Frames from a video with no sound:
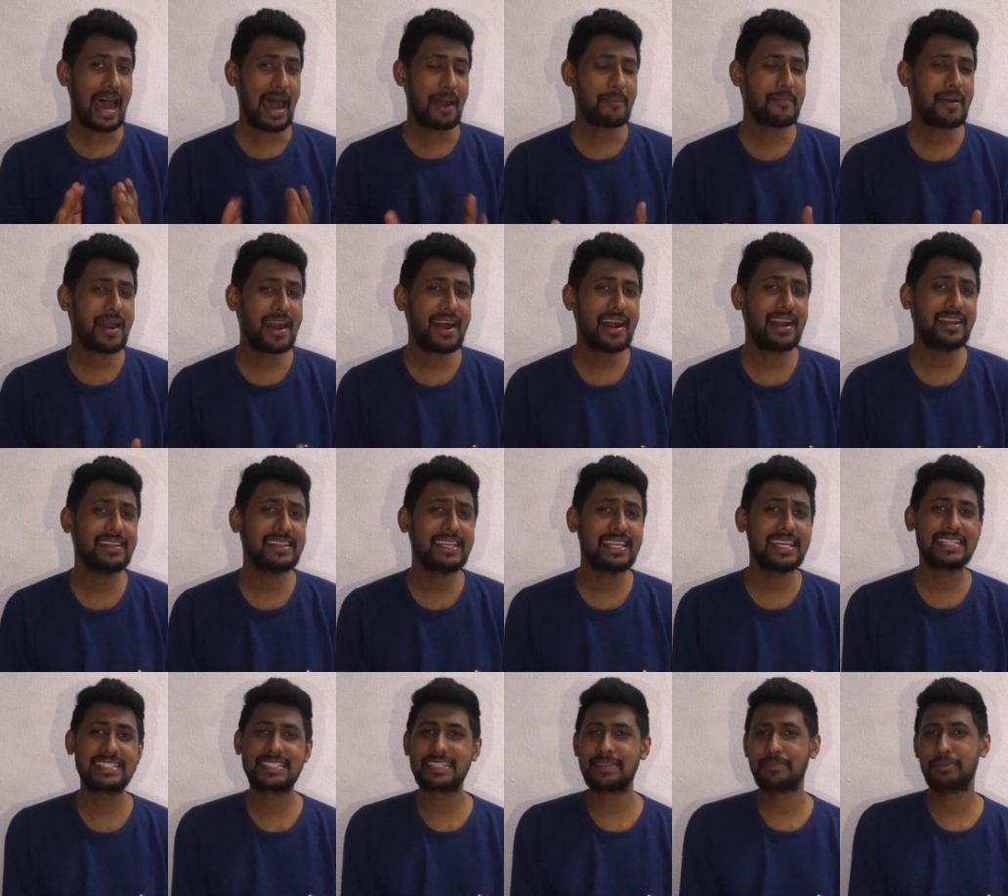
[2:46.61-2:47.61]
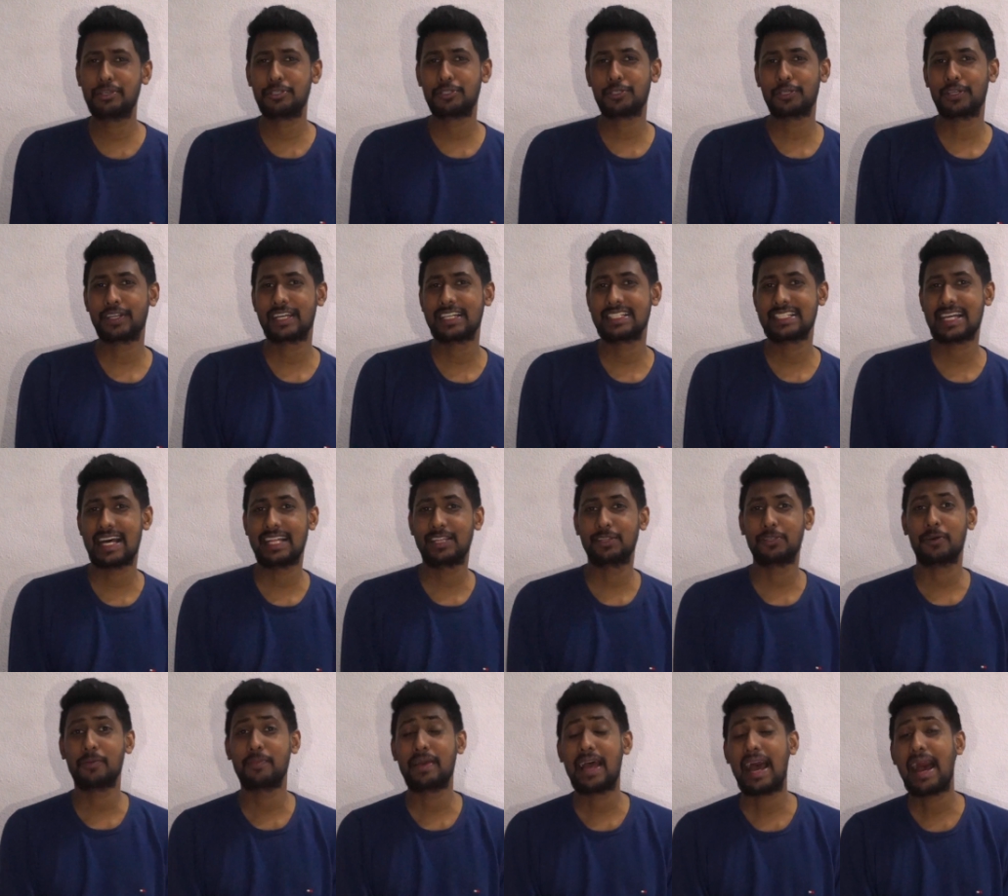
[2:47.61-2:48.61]
আমাদের যে বিষয়টা জানতে
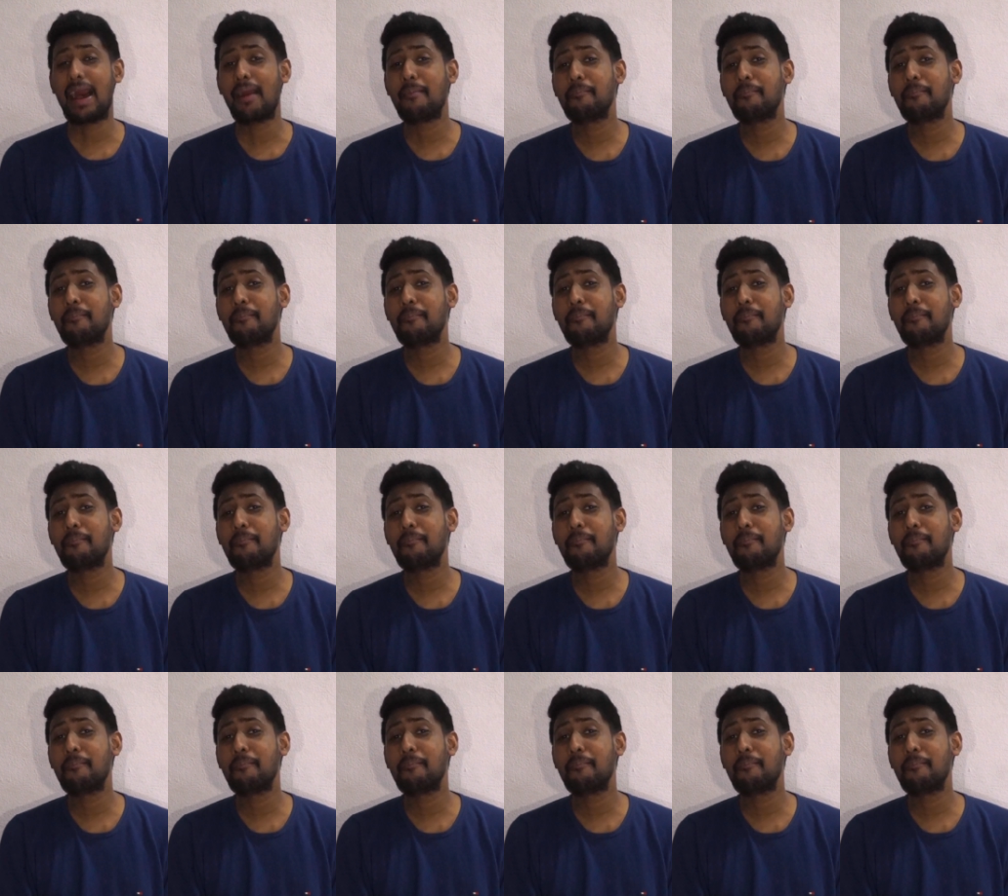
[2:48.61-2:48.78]
হবে